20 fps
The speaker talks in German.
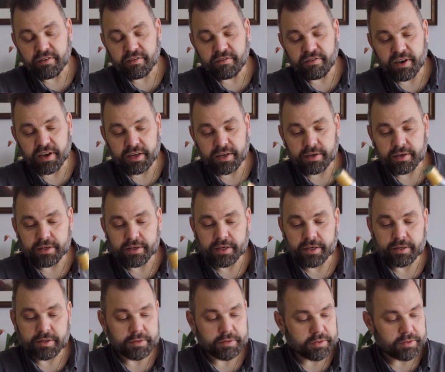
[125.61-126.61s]
Weil,
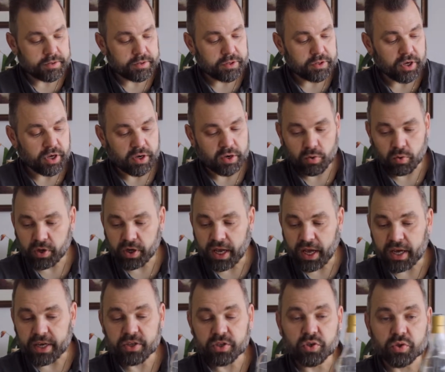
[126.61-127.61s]
äh, ja, und
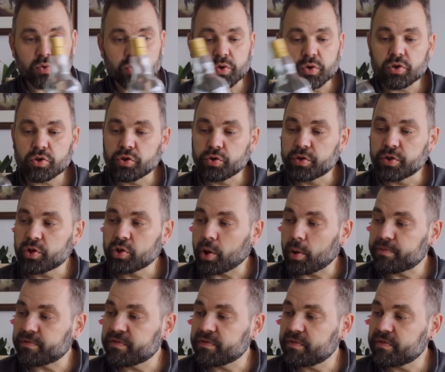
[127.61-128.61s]
gerade so schöne
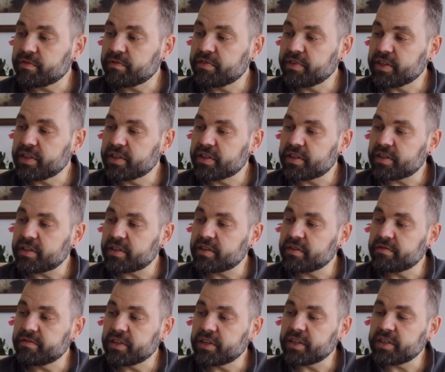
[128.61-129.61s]
Tropfen, wie dies,
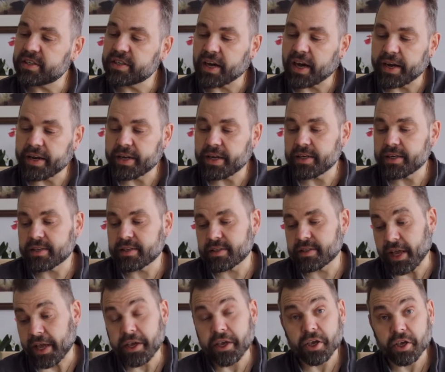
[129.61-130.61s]
wie dies hier einer
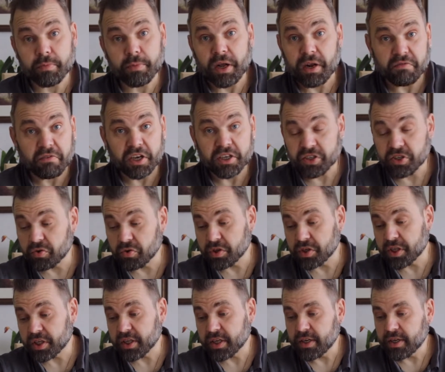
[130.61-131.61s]
ist, denke ich mal, weiß ich noch
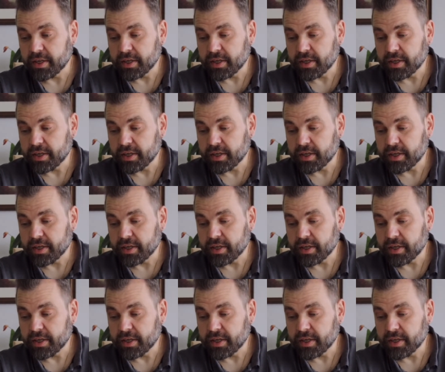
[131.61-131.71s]
nicht.